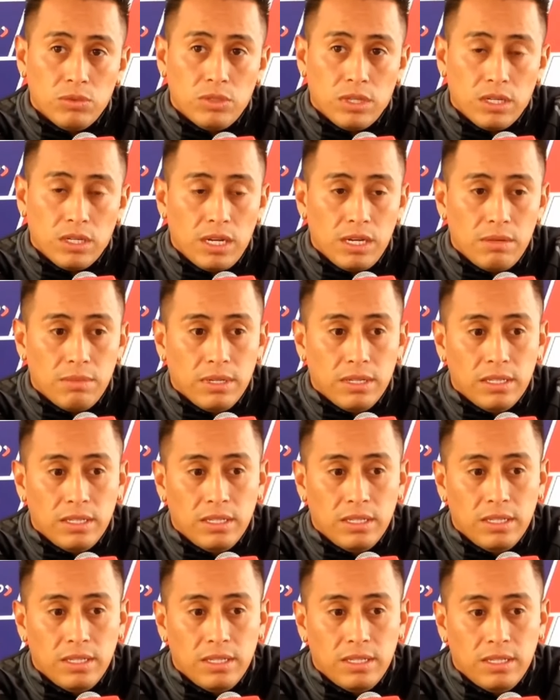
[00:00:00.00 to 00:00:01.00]
mucha calma.
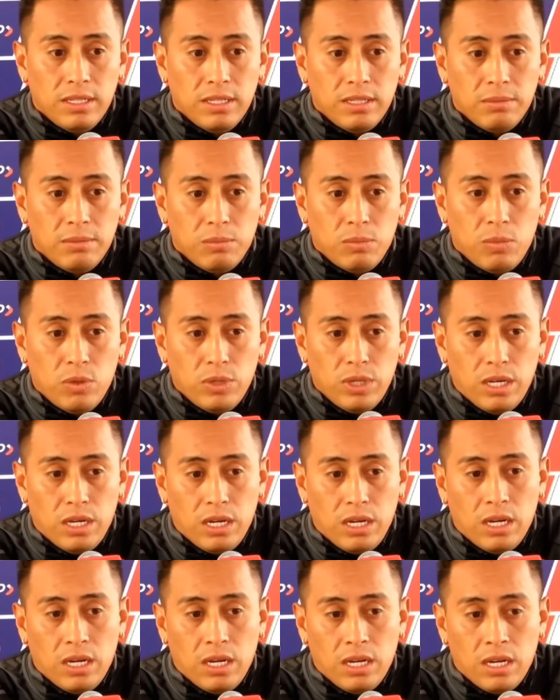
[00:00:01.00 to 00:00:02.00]
Voy
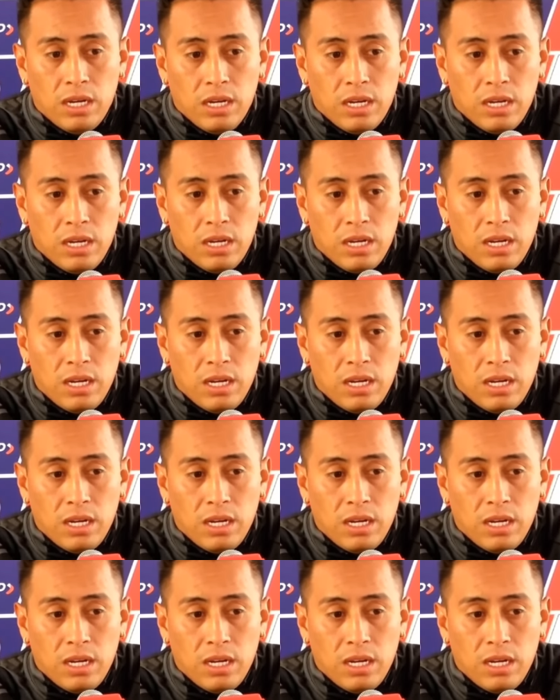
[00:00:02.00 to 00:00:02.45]
a,